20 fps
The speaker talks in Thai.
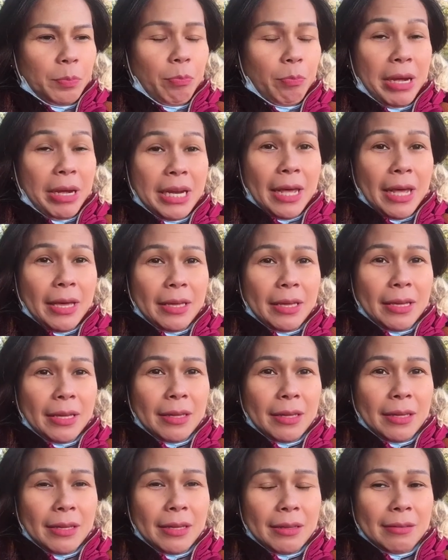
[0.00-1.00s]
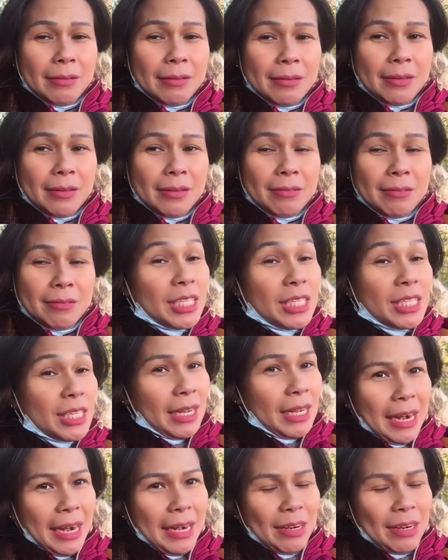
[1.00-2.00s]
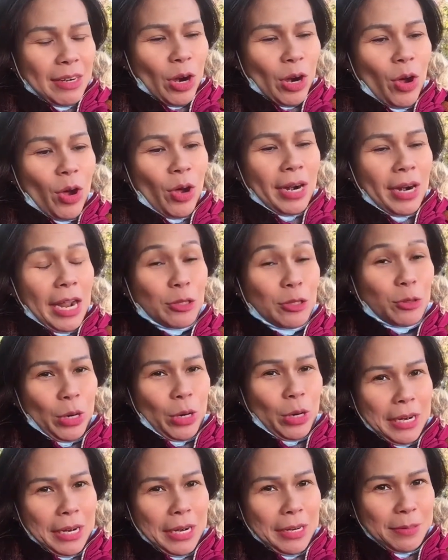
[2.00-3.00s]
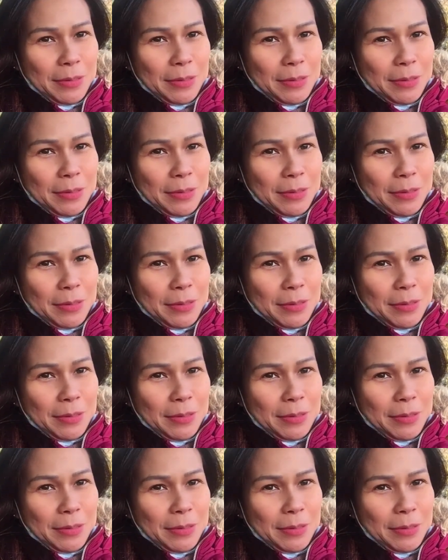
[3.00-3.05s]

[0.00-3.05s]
ไม่ได้เจอกันเนาะ ณ ตรงนั้น